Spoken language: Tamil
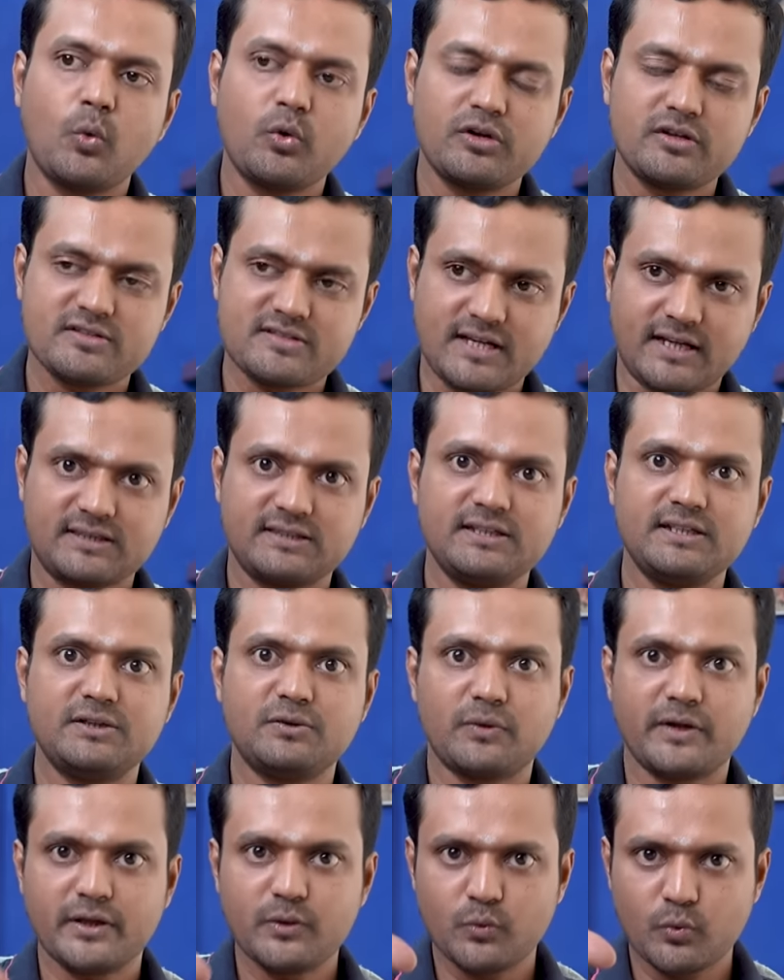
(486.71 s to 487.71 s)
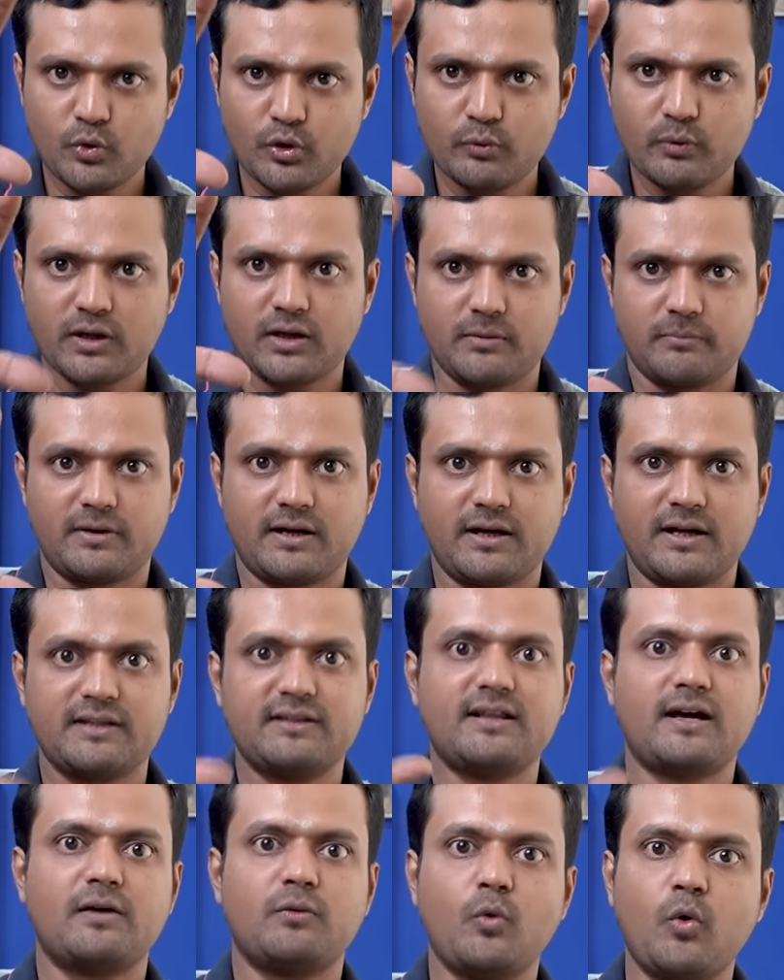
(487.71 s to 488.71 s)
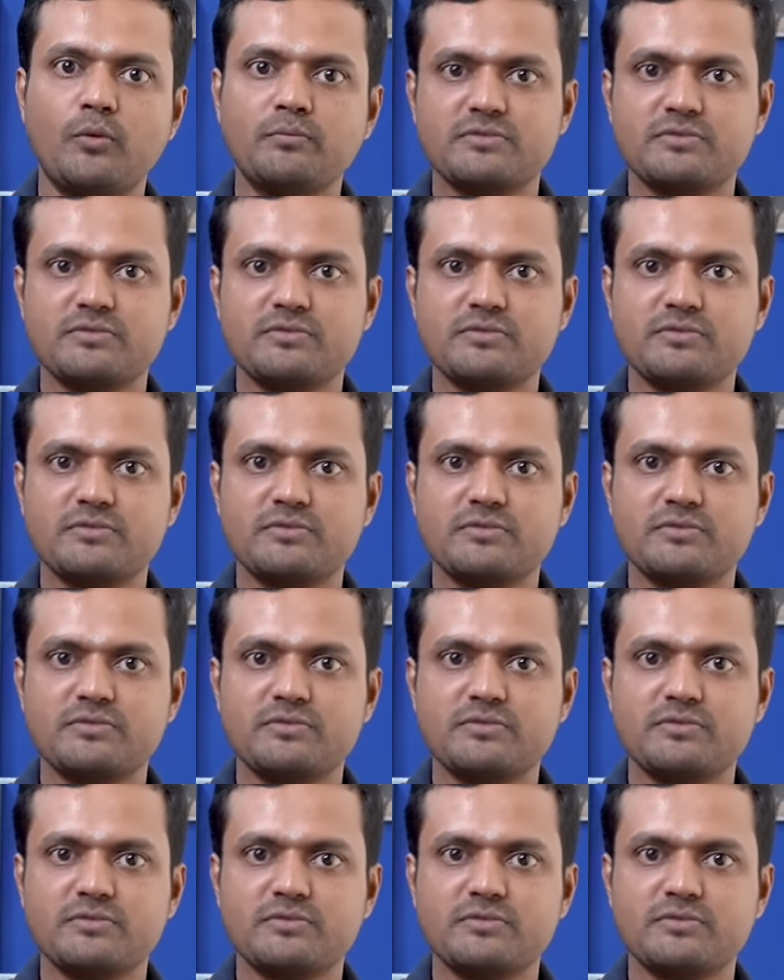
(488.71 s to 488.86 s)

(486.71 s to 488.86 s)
ஒரு சக்தியினுடைய உருவகம் அதுதான்